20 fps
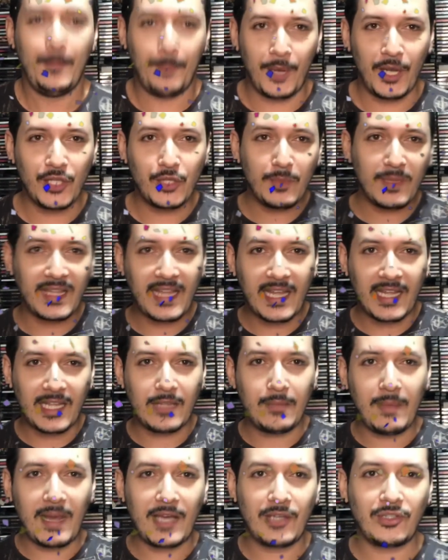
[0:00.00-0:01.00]
Pode mandar
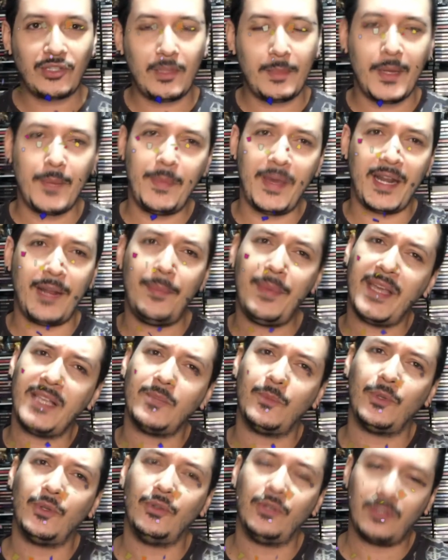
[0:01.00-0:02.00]
aqui embaixo também. Parabéns,
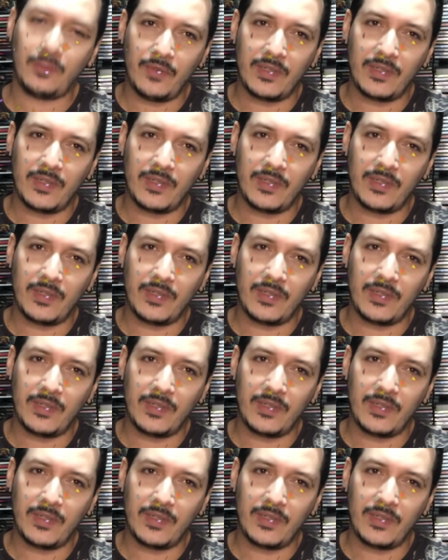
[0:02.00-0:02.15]
Brook,